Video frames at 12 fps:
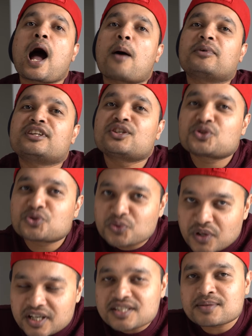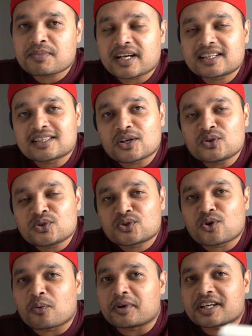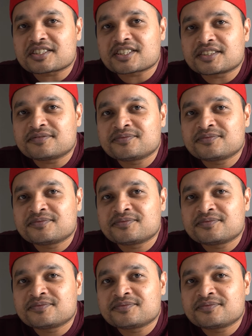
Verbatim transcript: আমাদের সুগারের স্পাইকটাও কমে আসে